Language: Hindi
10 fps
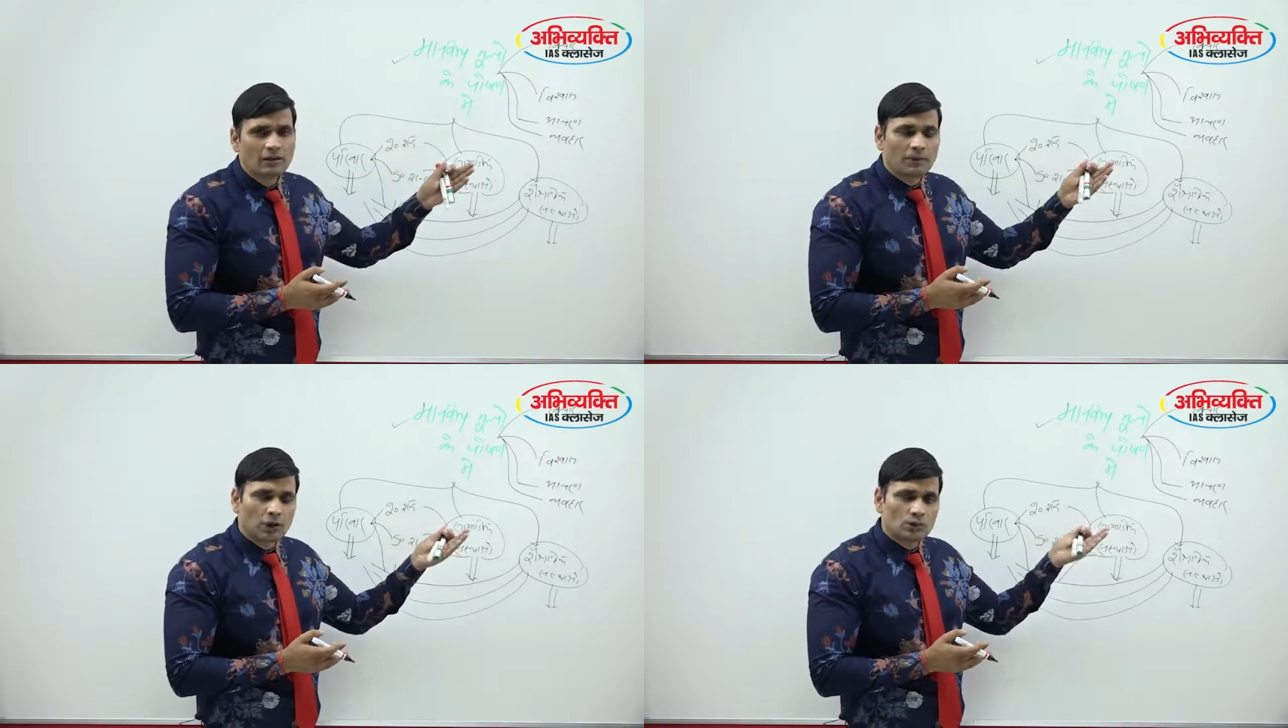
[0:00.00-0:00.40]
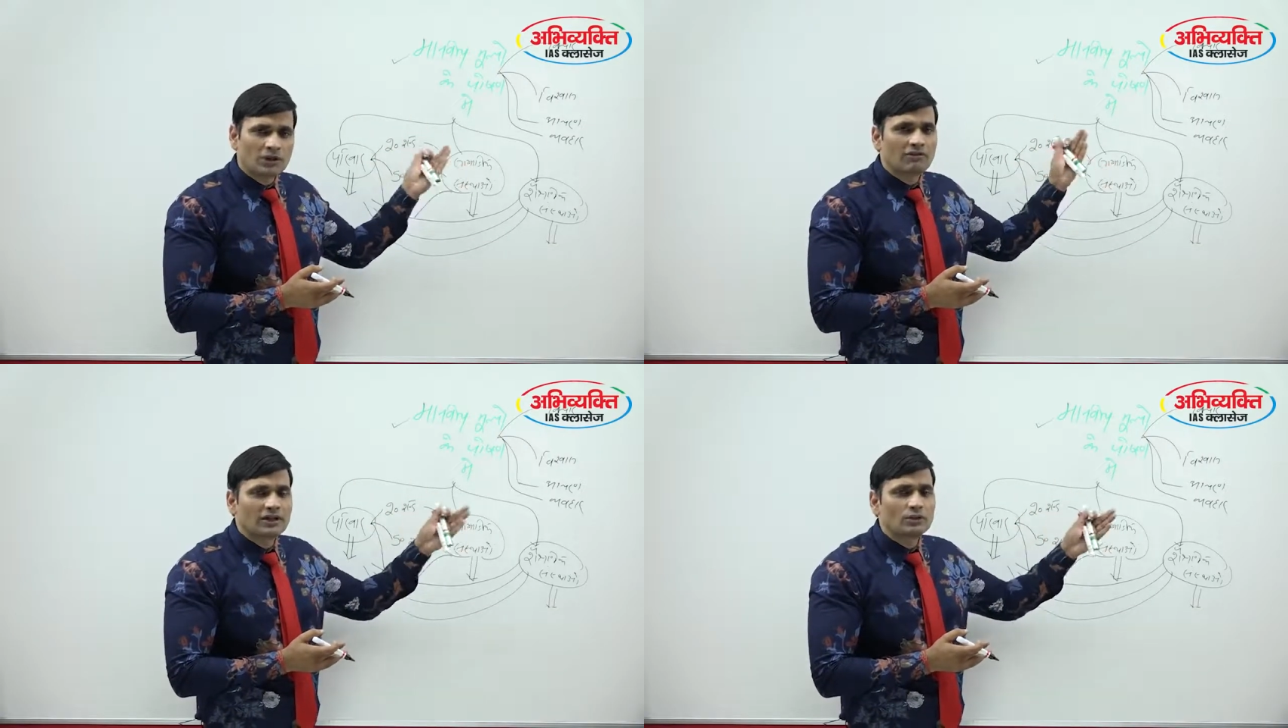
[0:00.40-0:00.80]

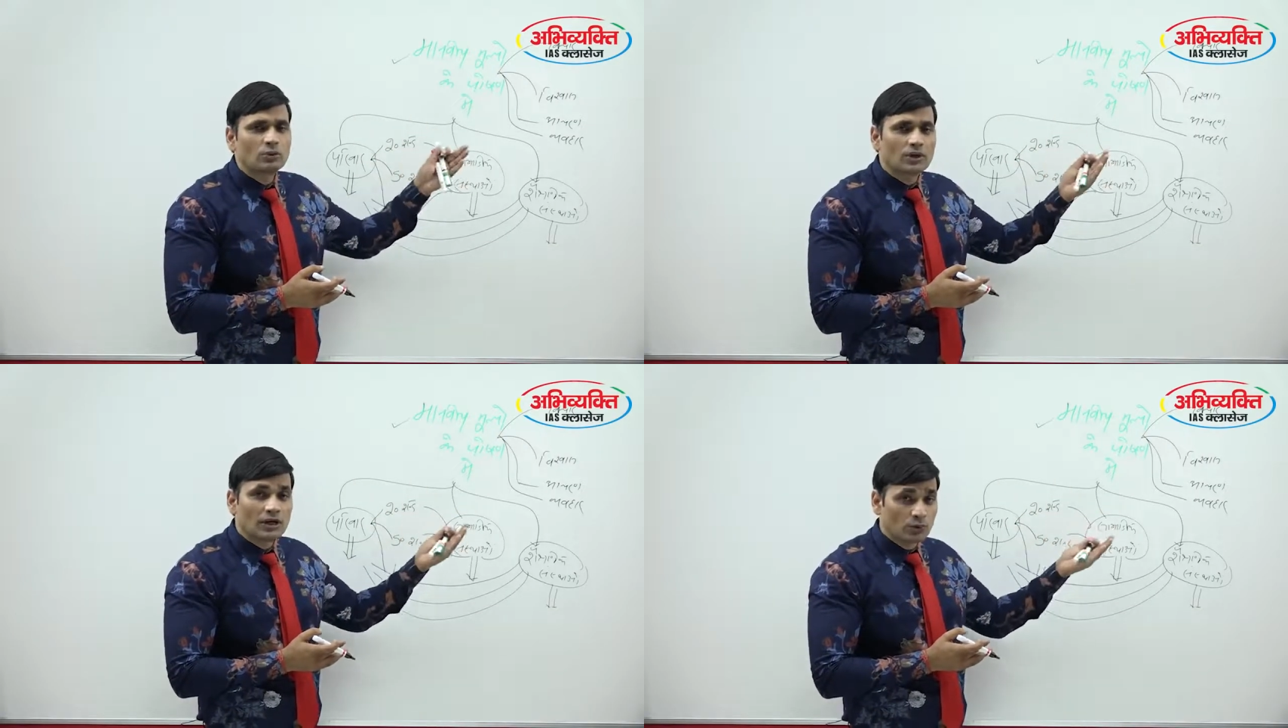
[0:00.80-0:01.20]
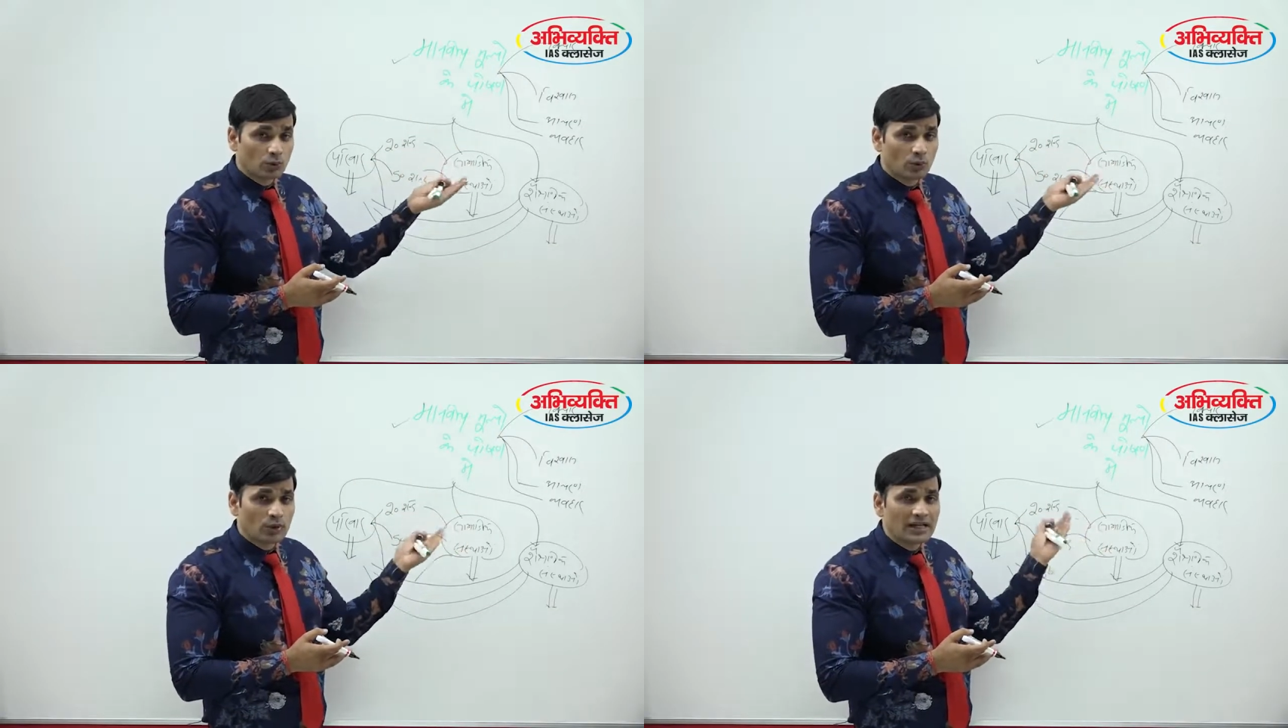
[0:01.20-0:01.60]
मानवतावादी होगा
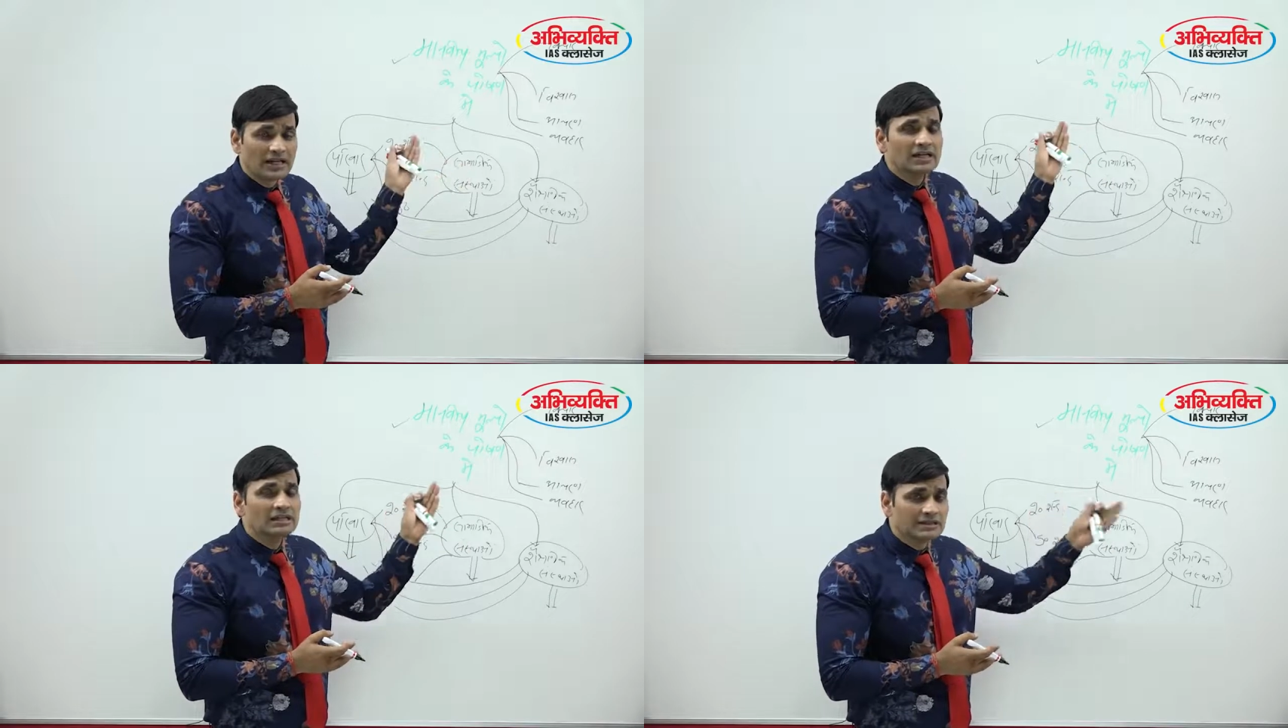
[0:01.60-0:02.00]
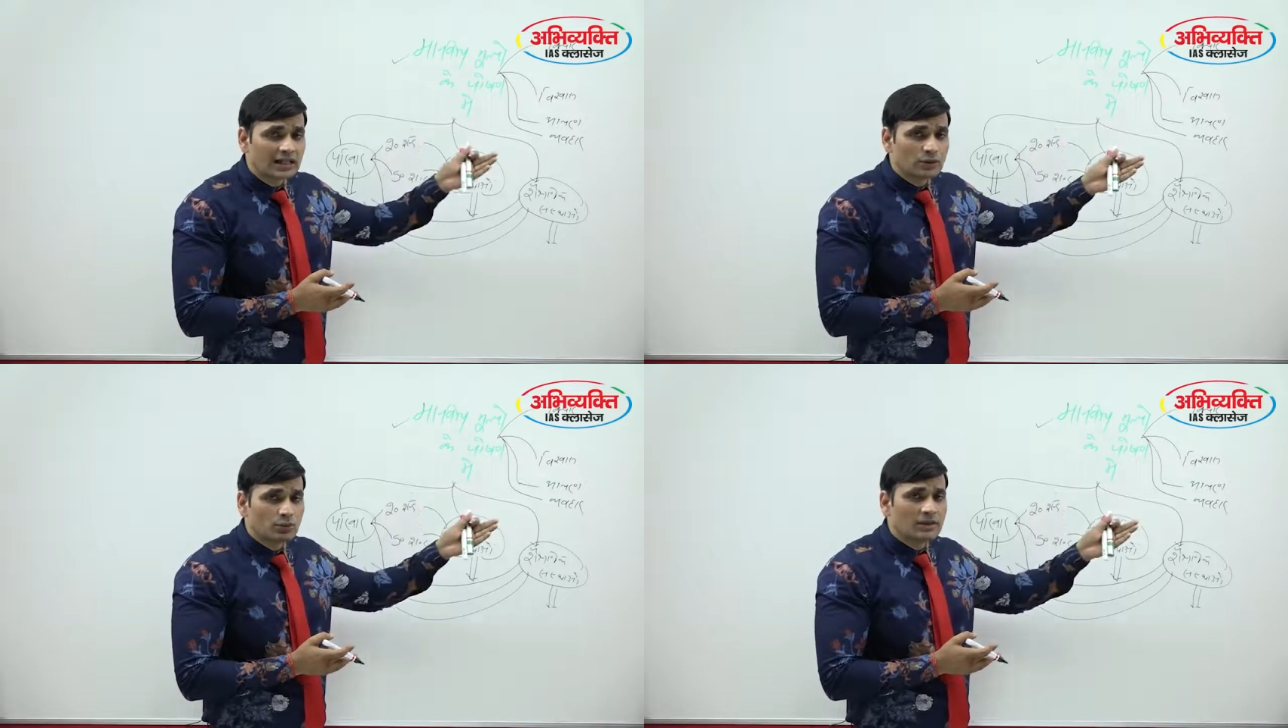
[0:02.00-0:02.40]
लोगों के
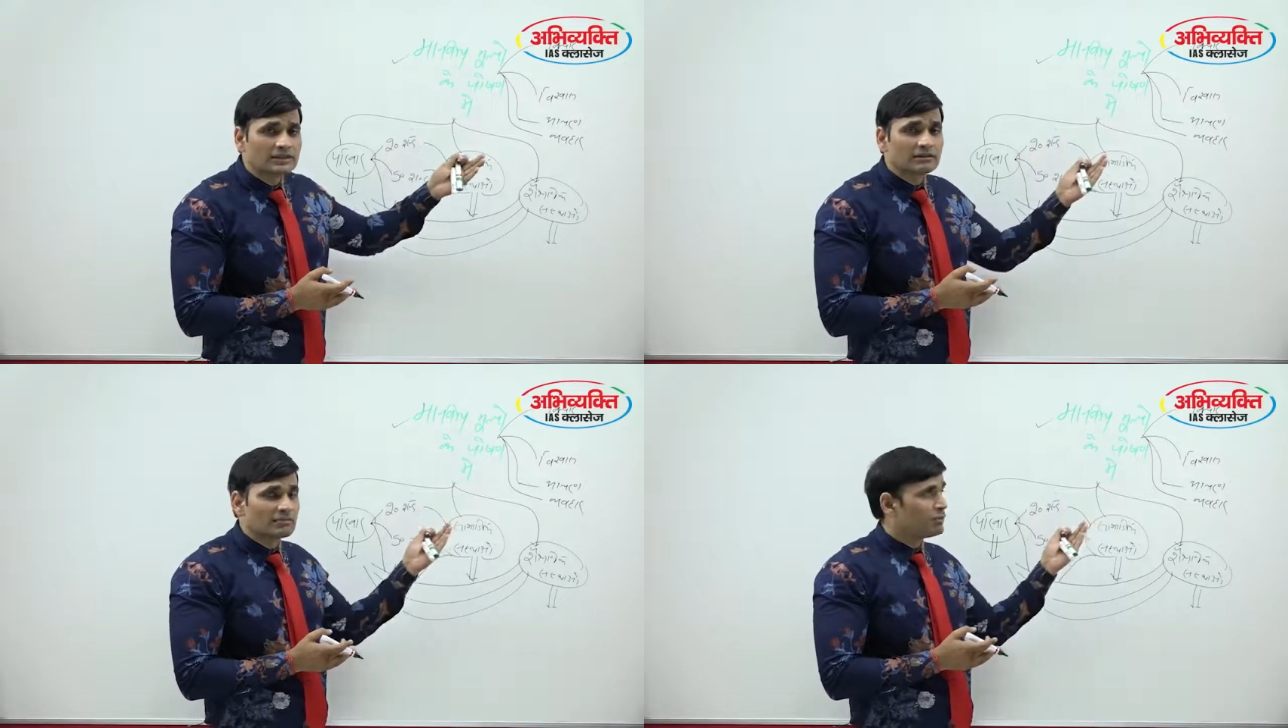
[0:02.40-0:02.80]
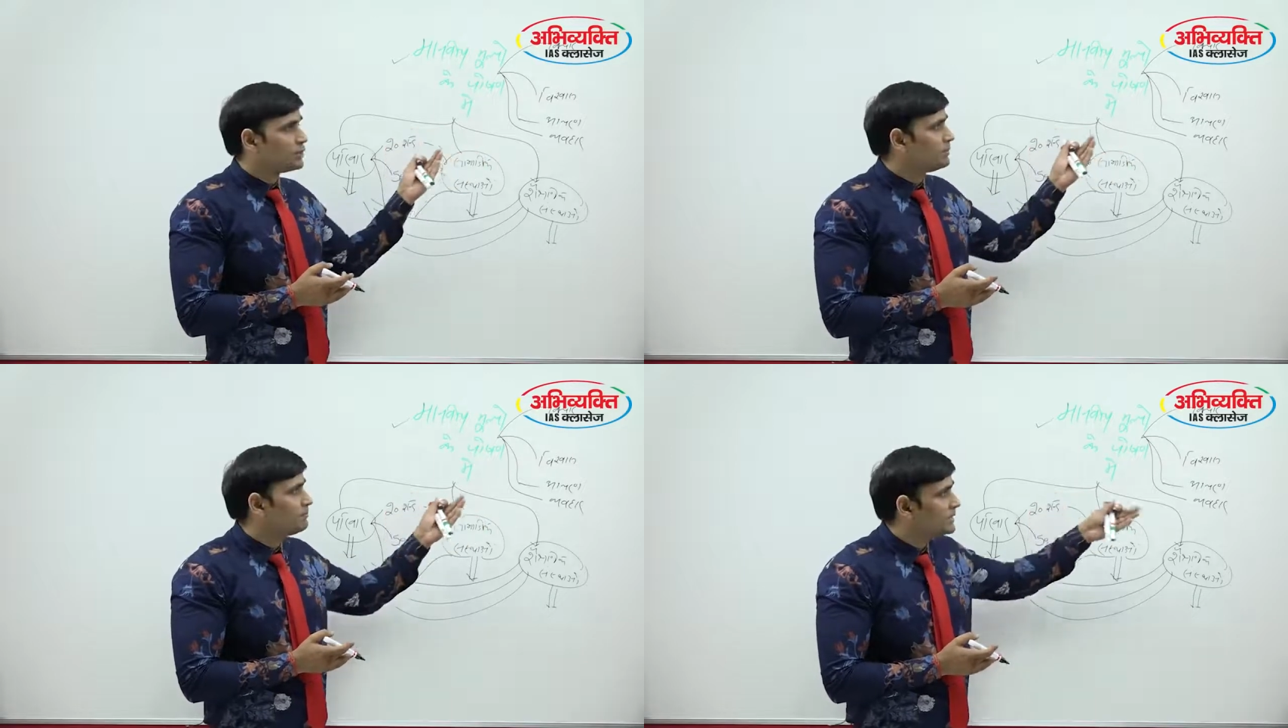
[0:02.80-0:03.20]
साथ होगा समावेशी